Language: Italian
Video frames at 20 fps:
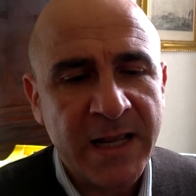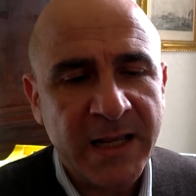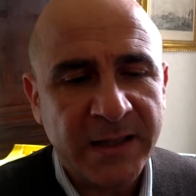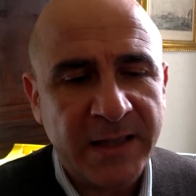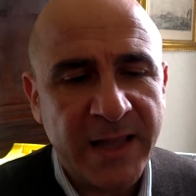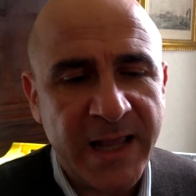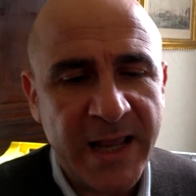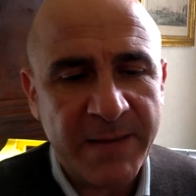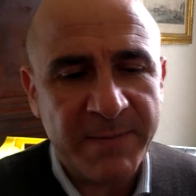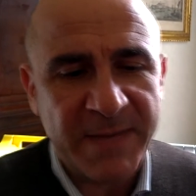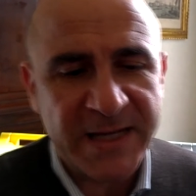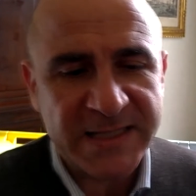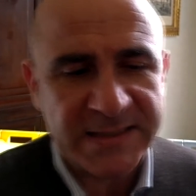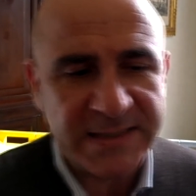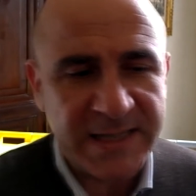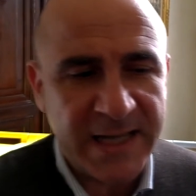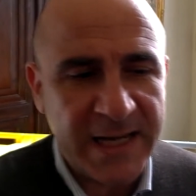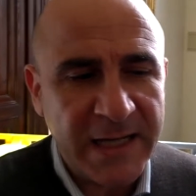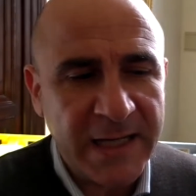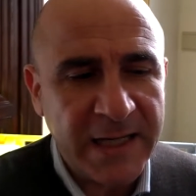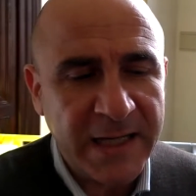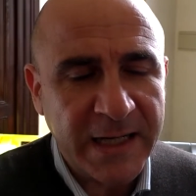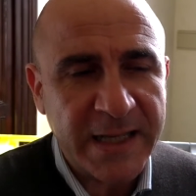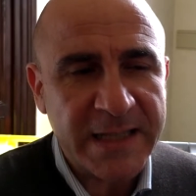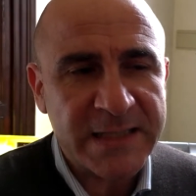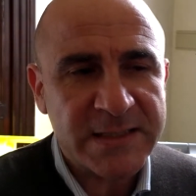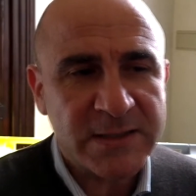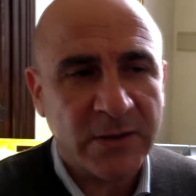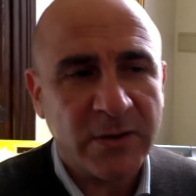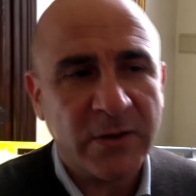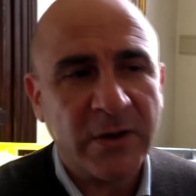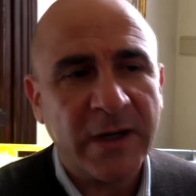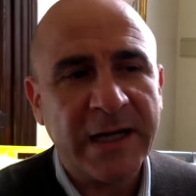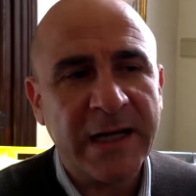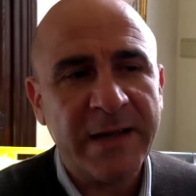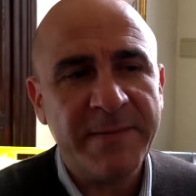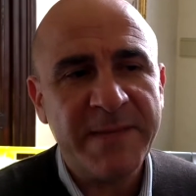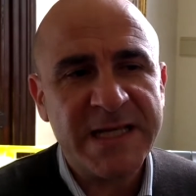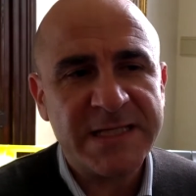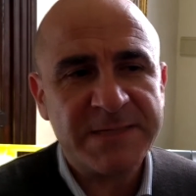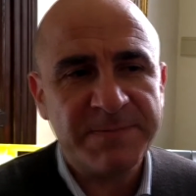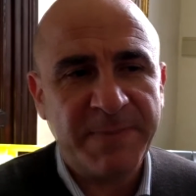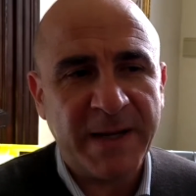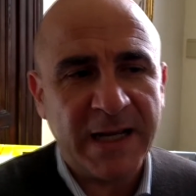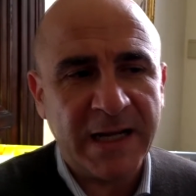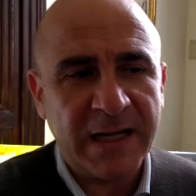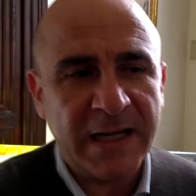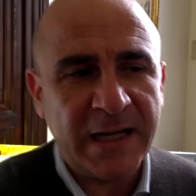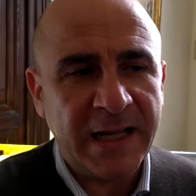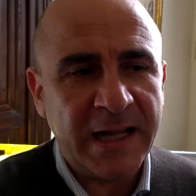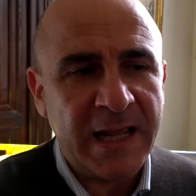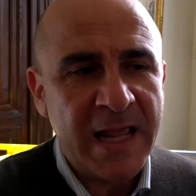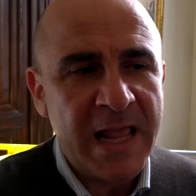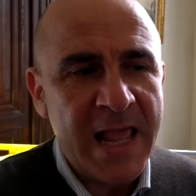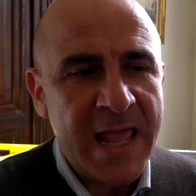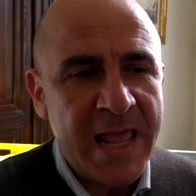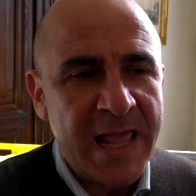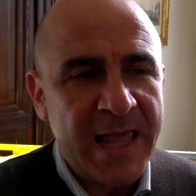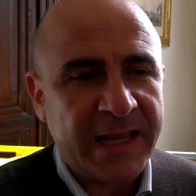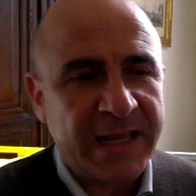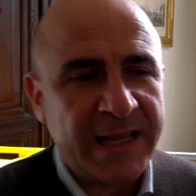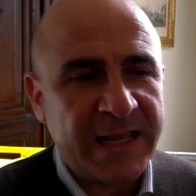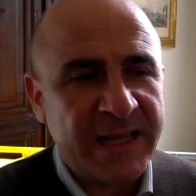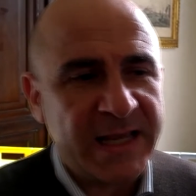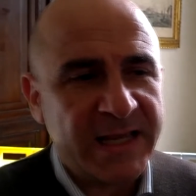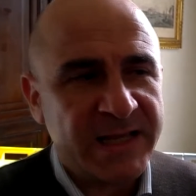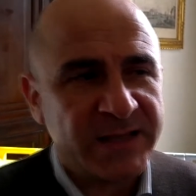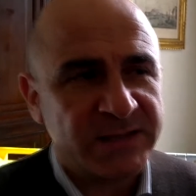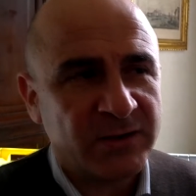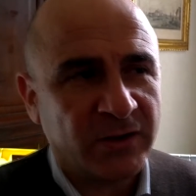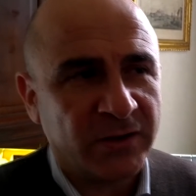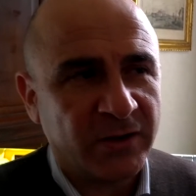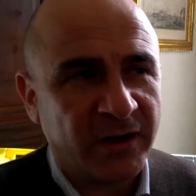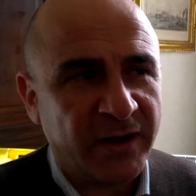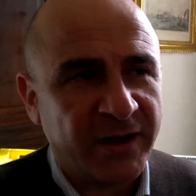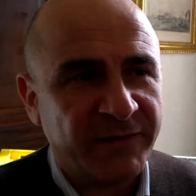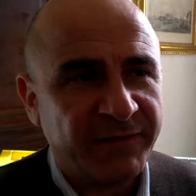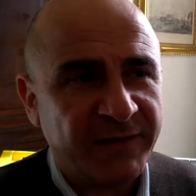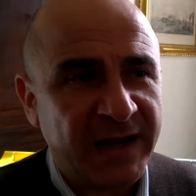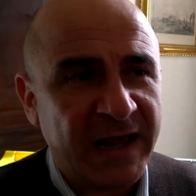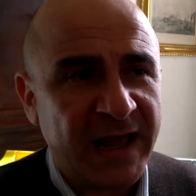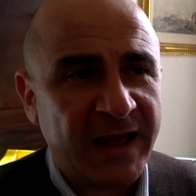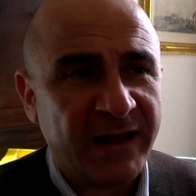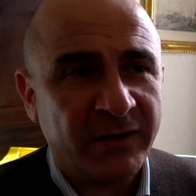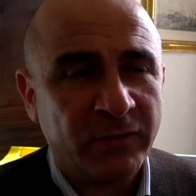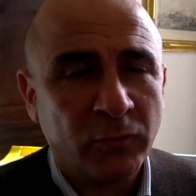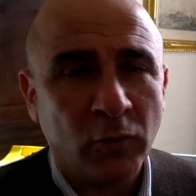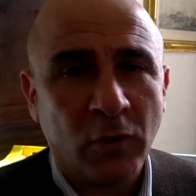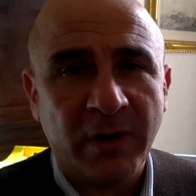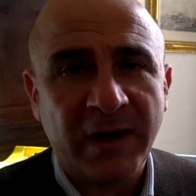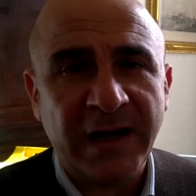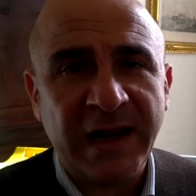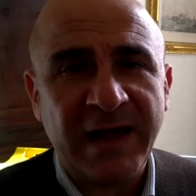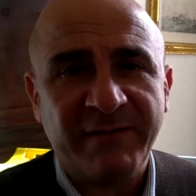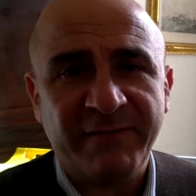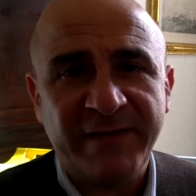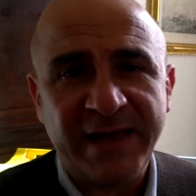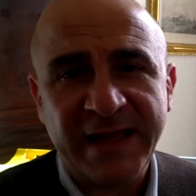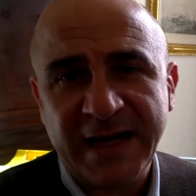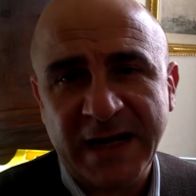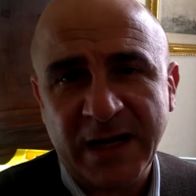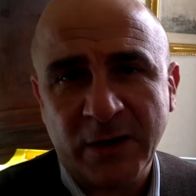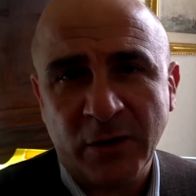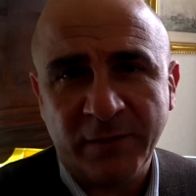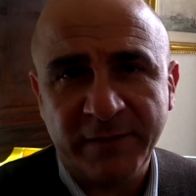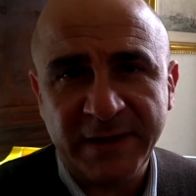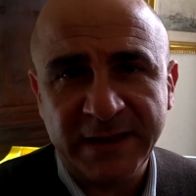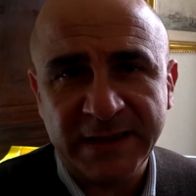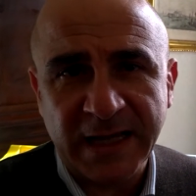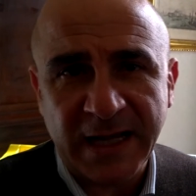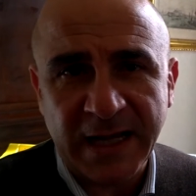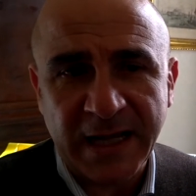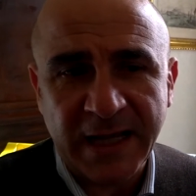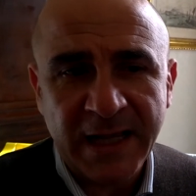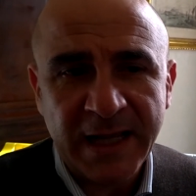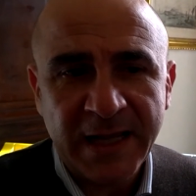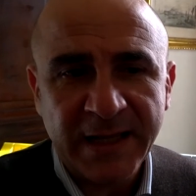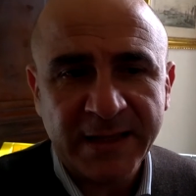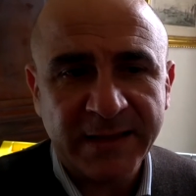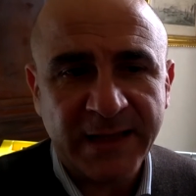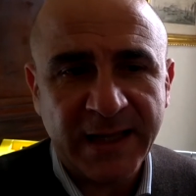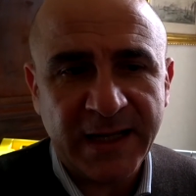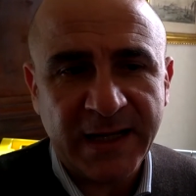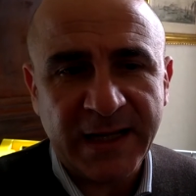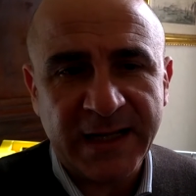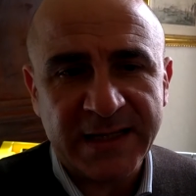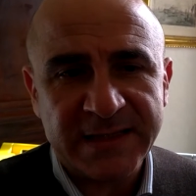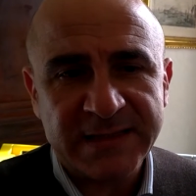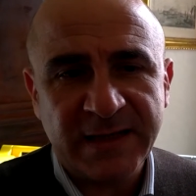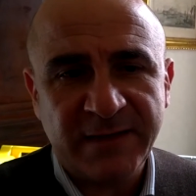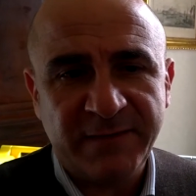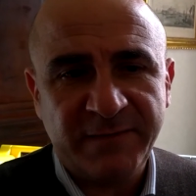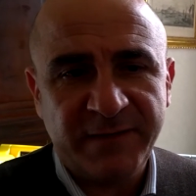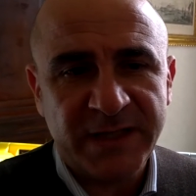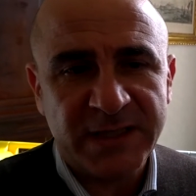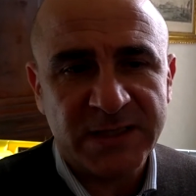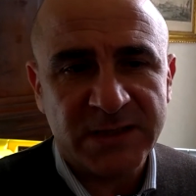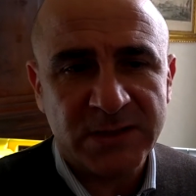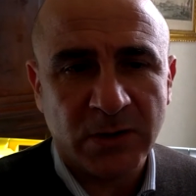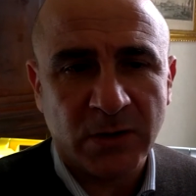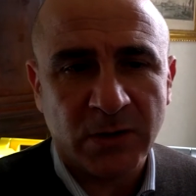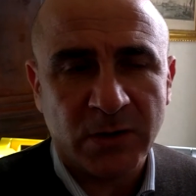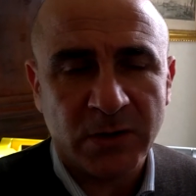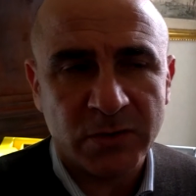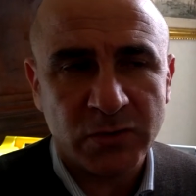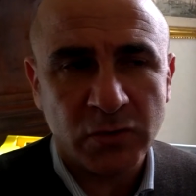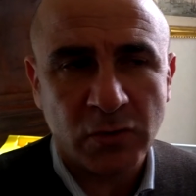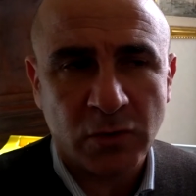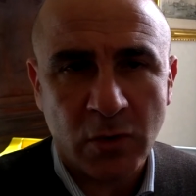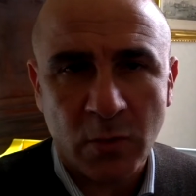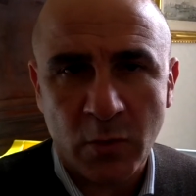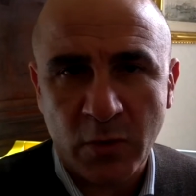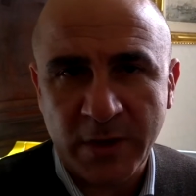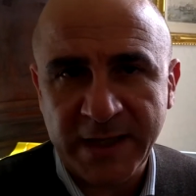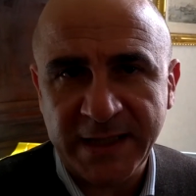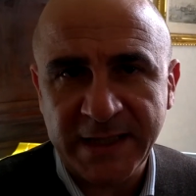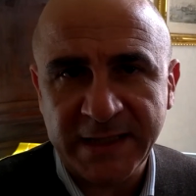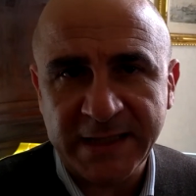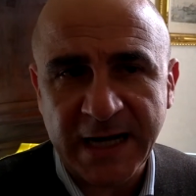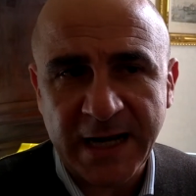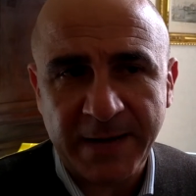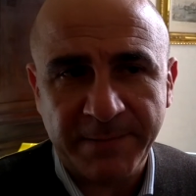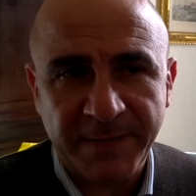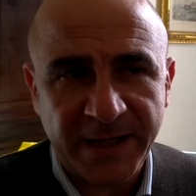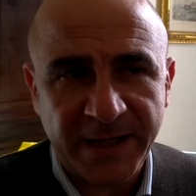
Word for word: dei mastelli che sono alle mie spalle e che sono la, la vera novità del servizio sul comune di Trapani